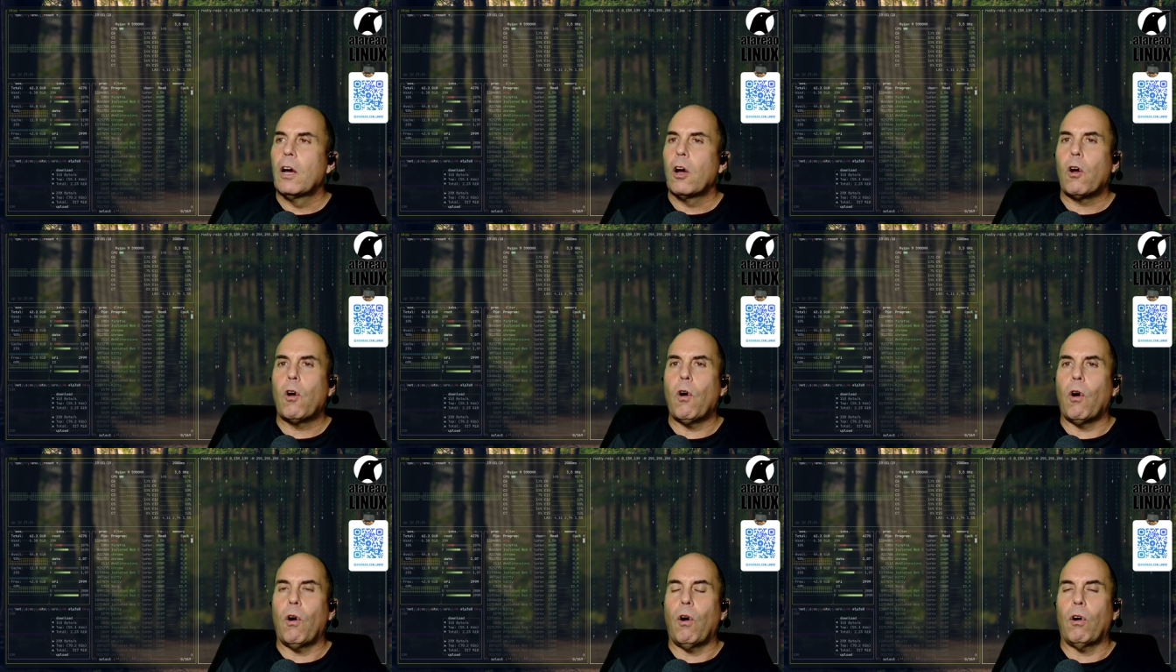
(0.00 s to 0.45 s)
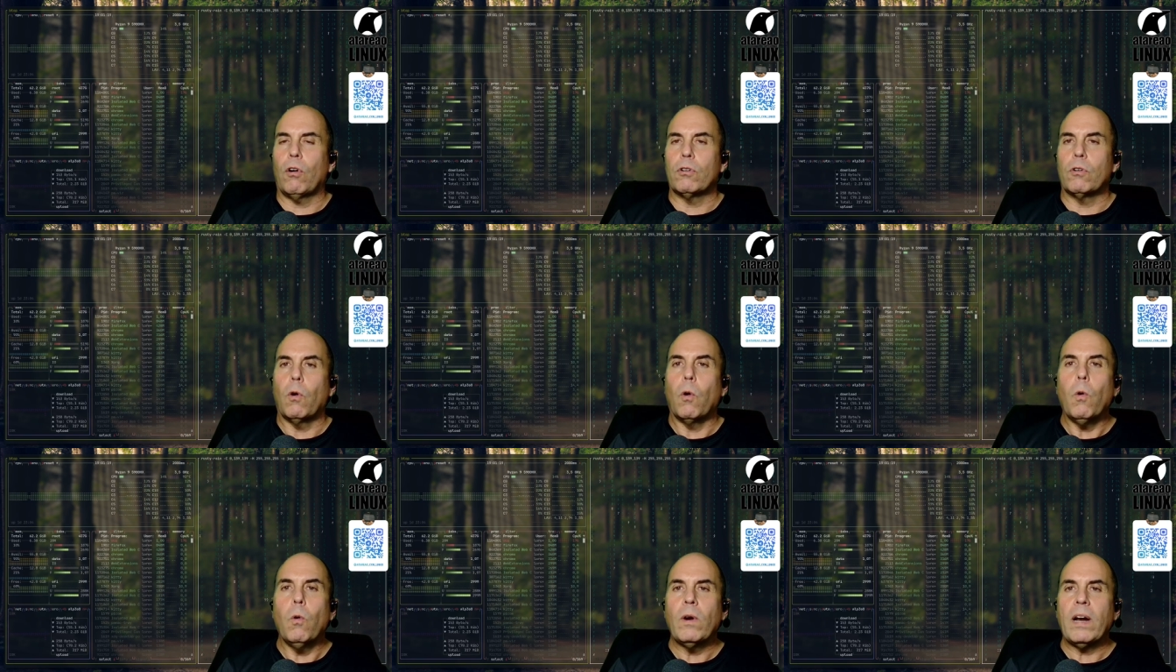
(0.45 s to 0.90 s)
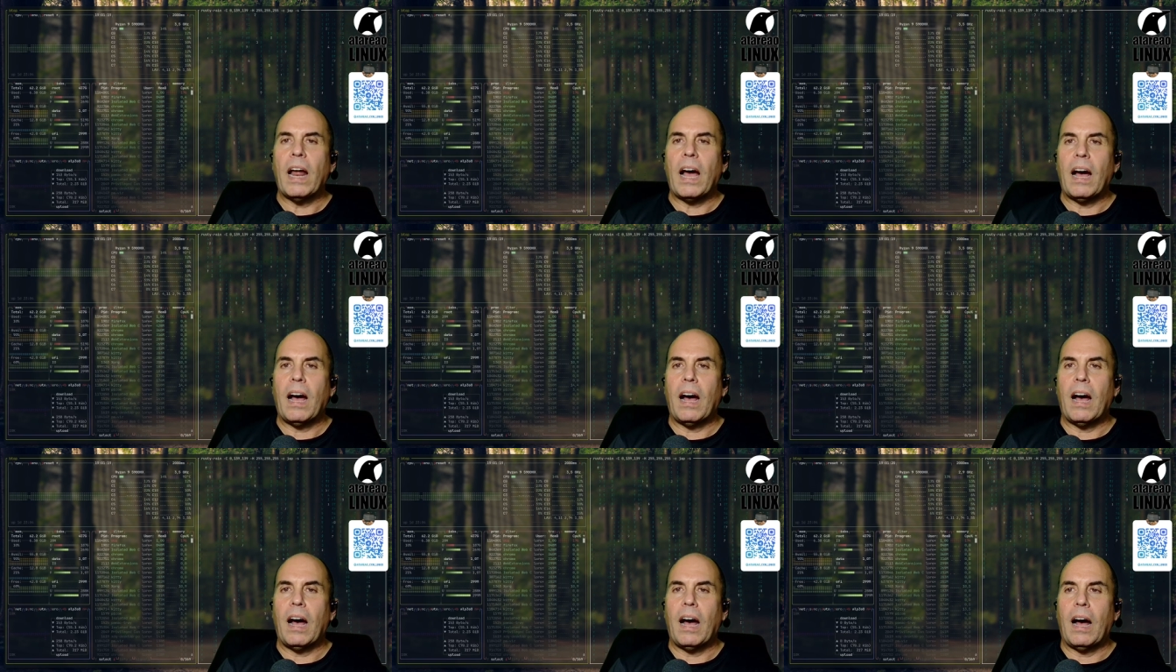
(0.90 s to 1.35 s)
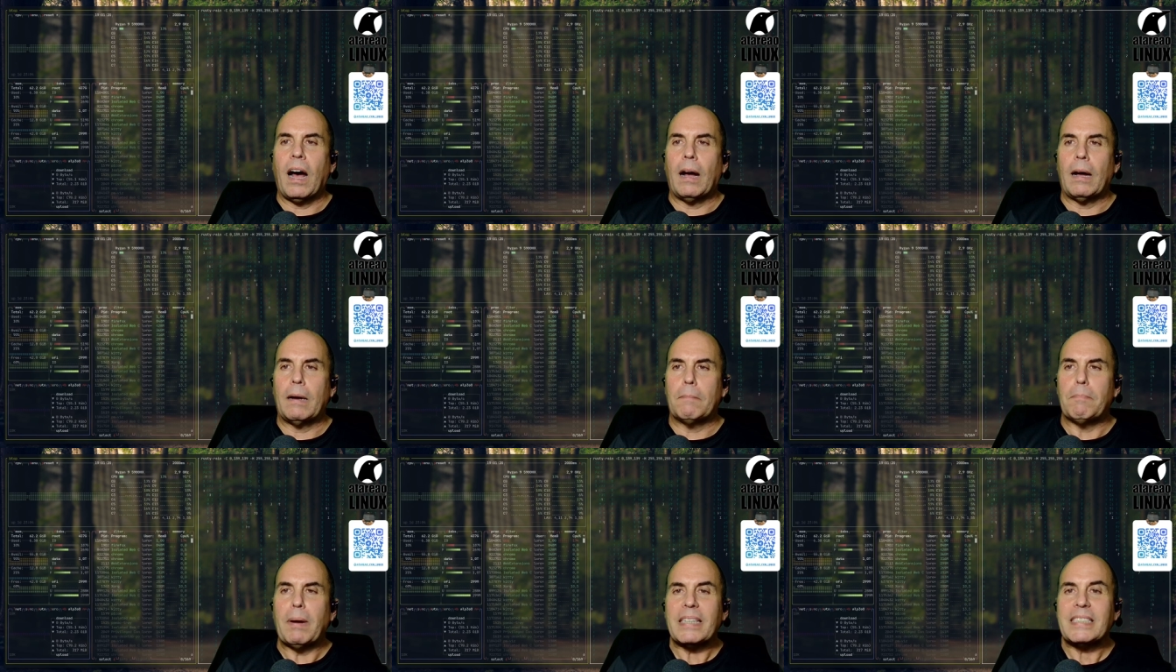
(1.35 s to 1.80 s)
con
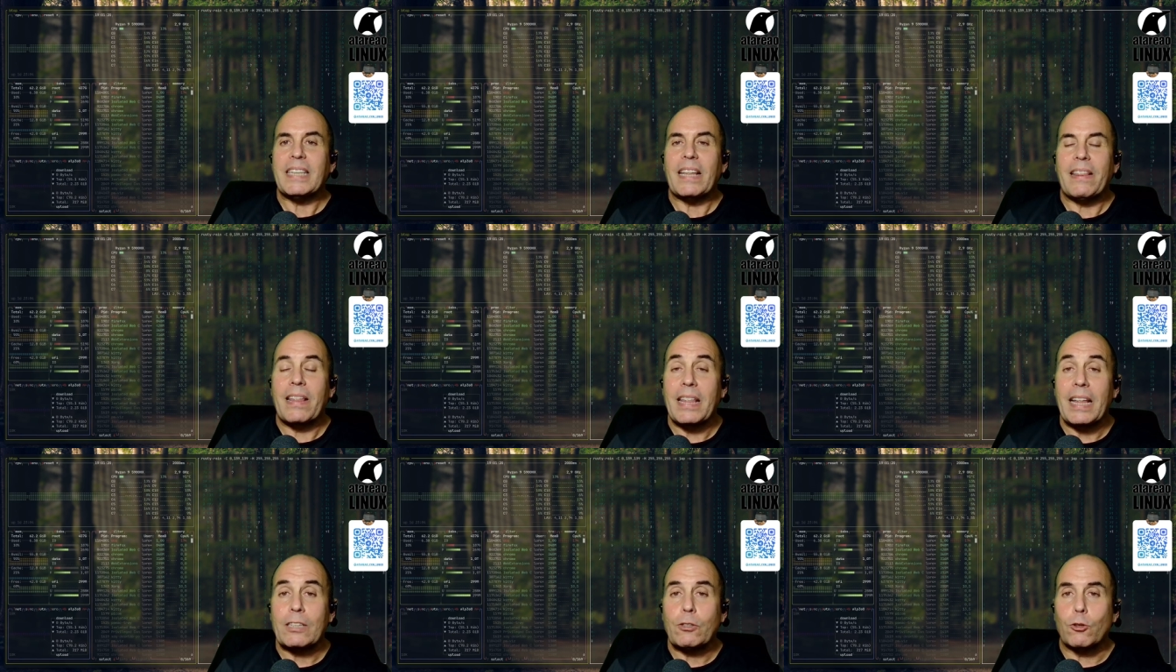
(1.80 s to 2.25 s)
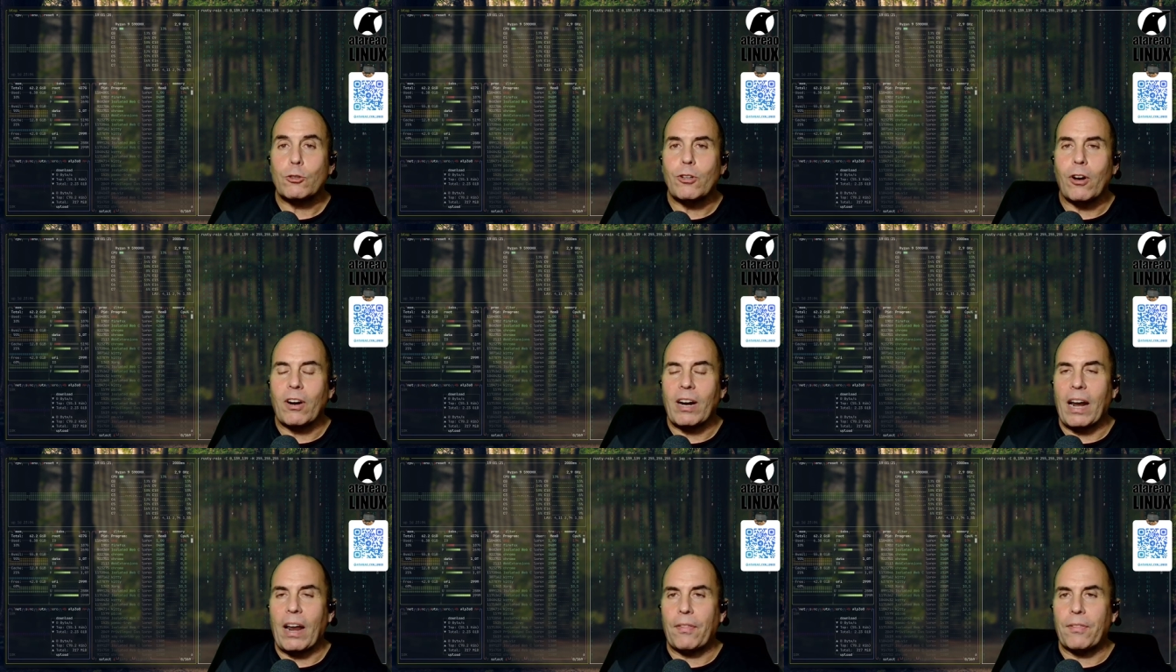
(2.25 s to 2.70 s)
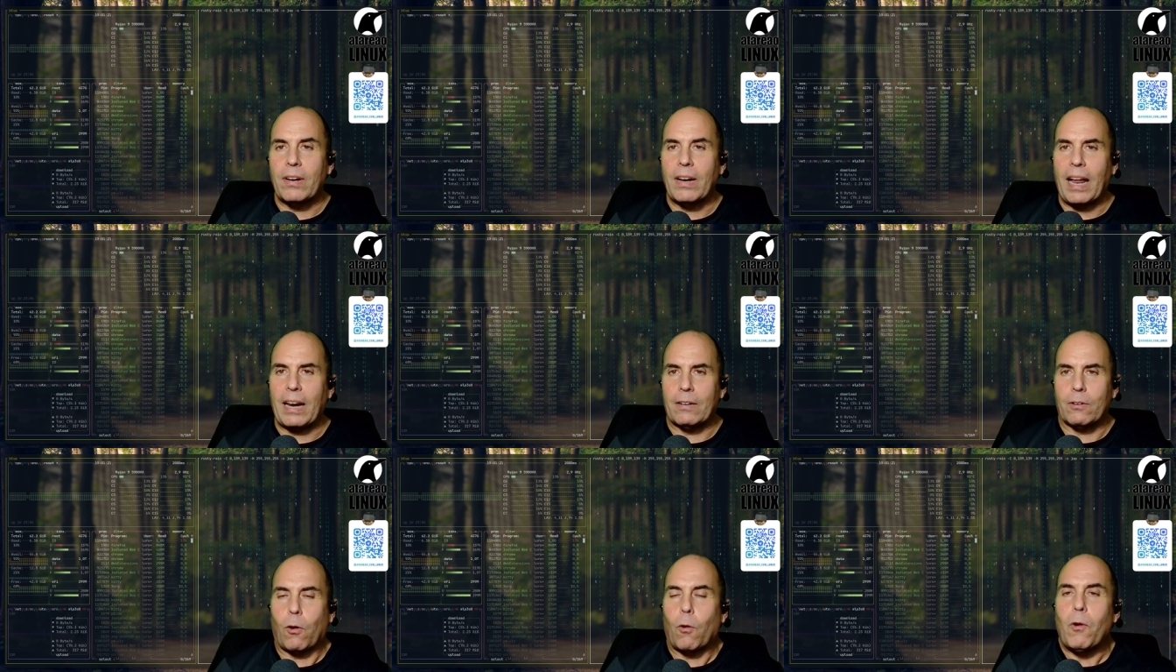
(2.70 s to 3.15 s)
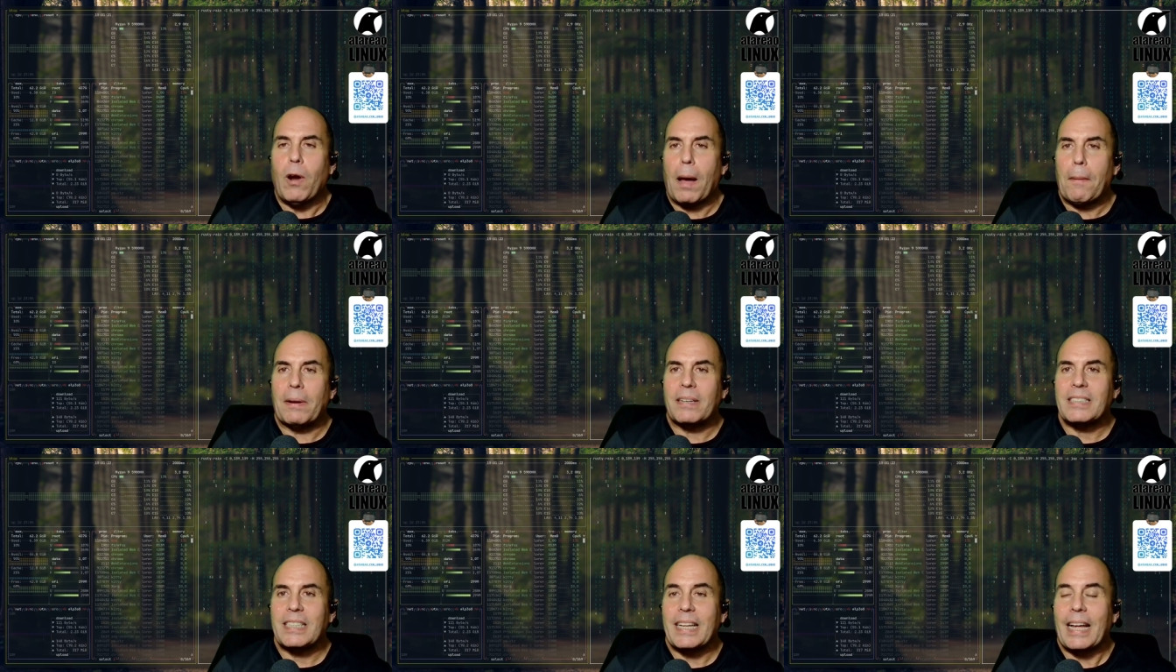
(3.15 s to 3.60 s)
una base de datos no relacional, con
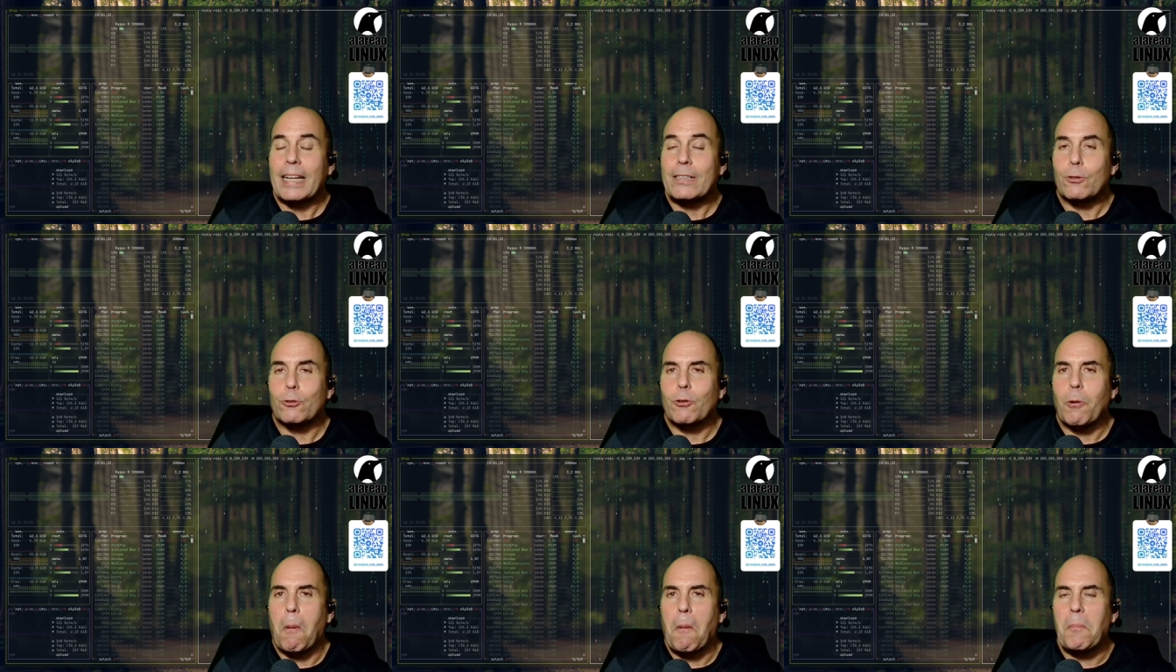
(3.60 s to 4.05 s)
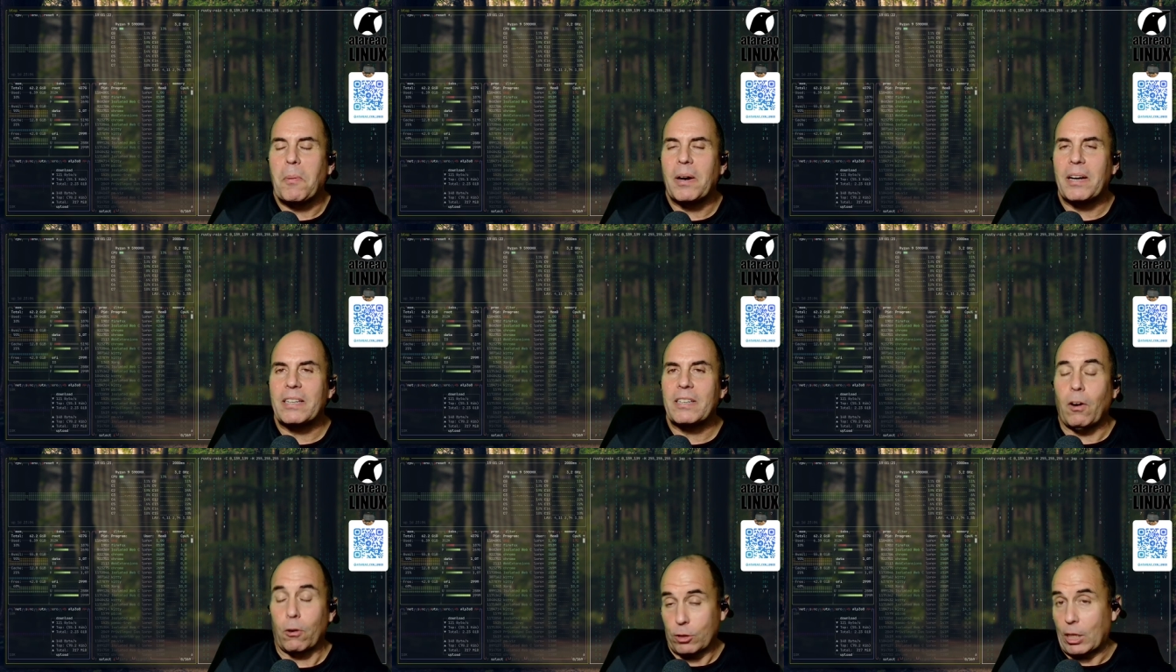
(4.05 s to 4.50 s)
una base de datos como puede,